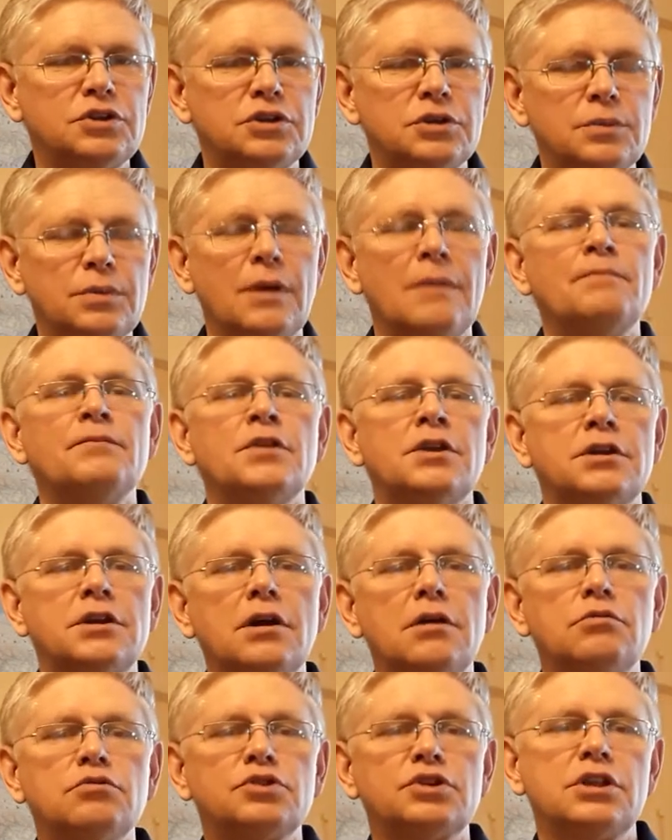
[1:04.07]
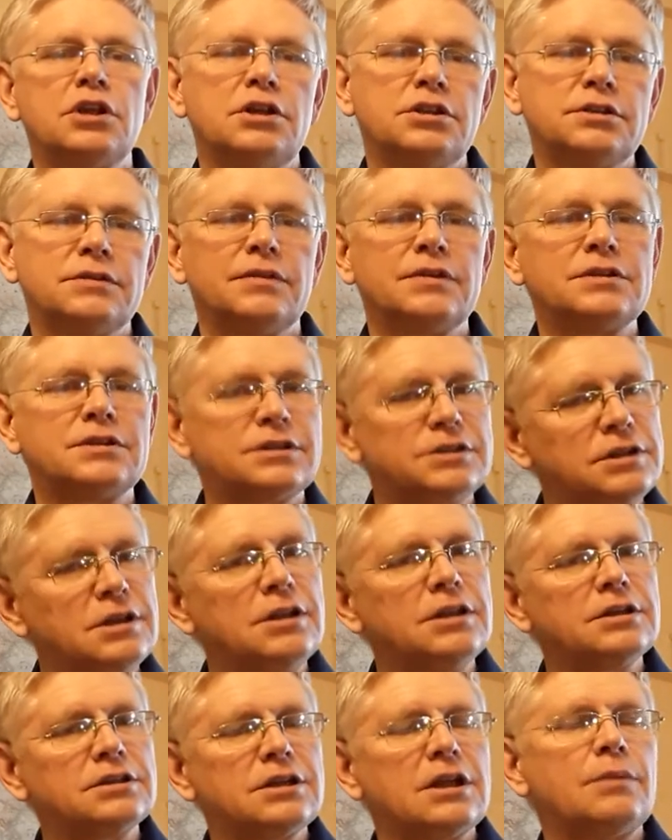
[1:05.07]
тип, я узнал свои
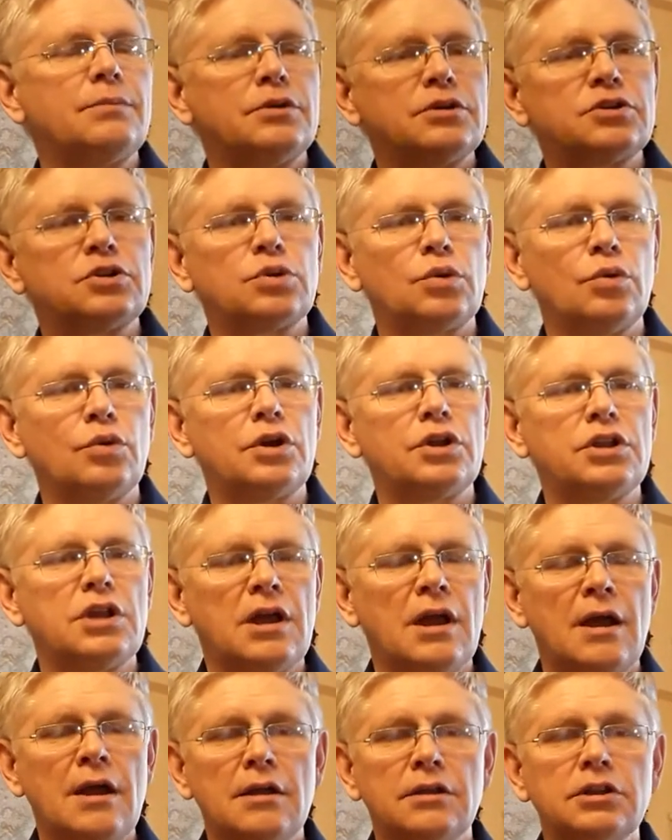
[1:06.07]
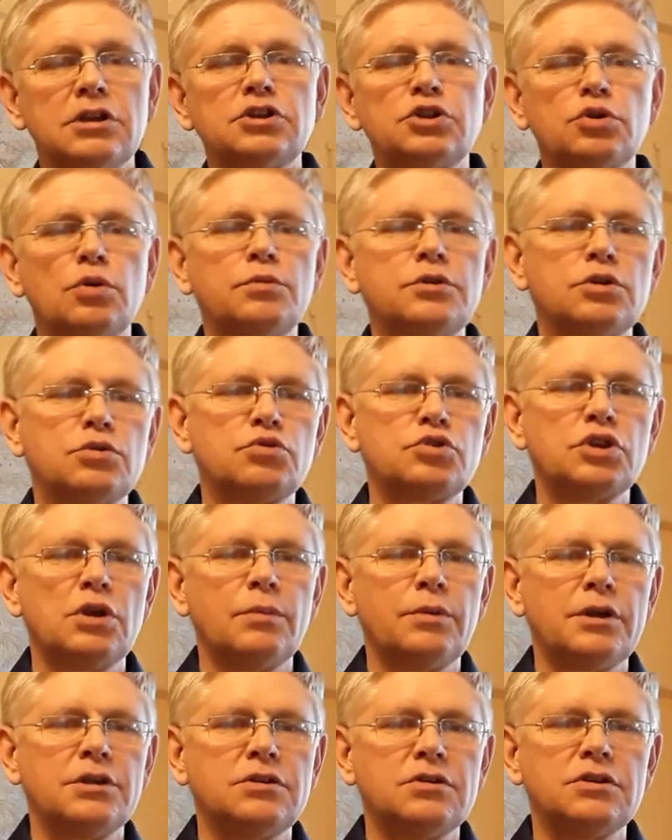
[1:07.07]
сильные и слабые стороны. На что мне нужно
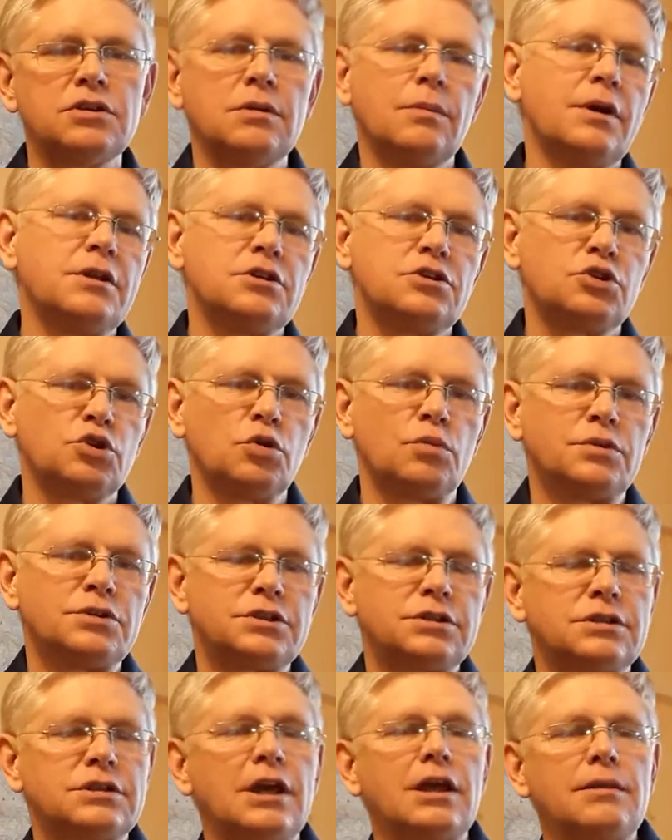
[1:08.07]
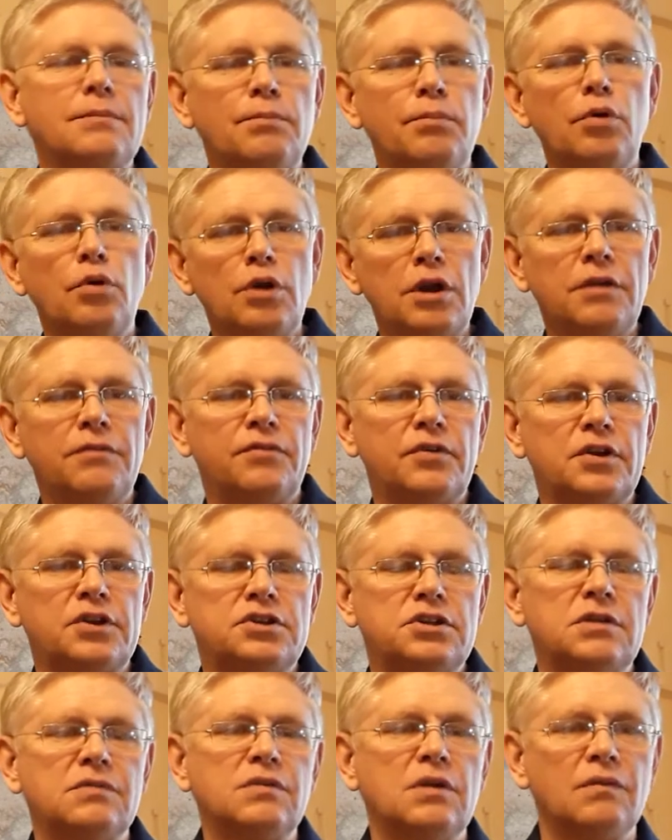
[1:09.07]
обратить внимание, чтобы стать более
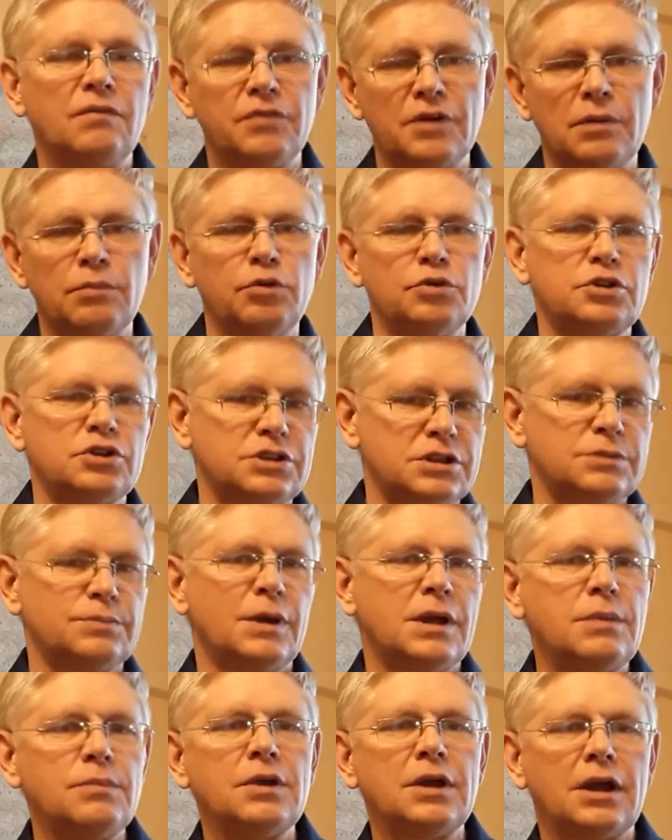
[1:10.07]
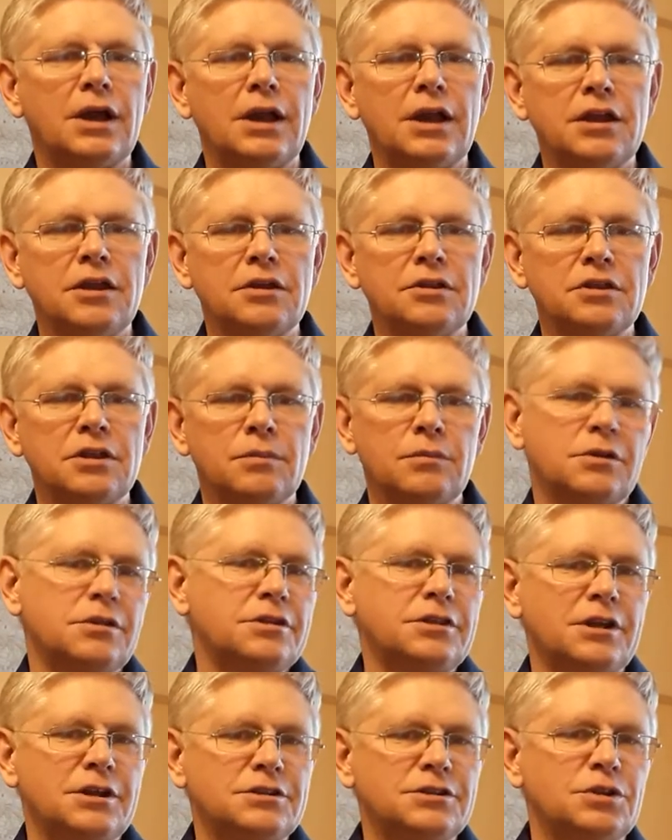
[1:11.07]
эффективным в работе с моими клиентами. Это
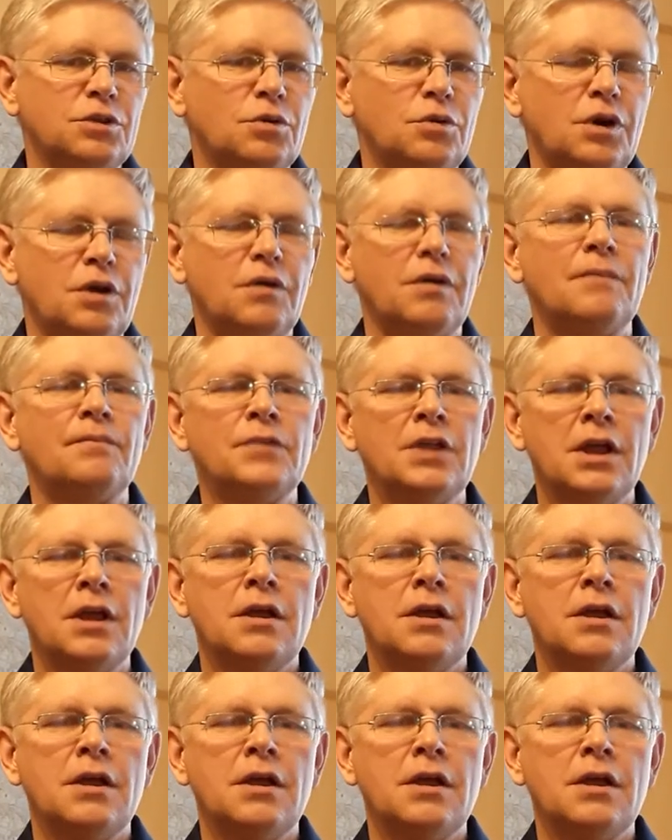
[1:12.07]
так здорово.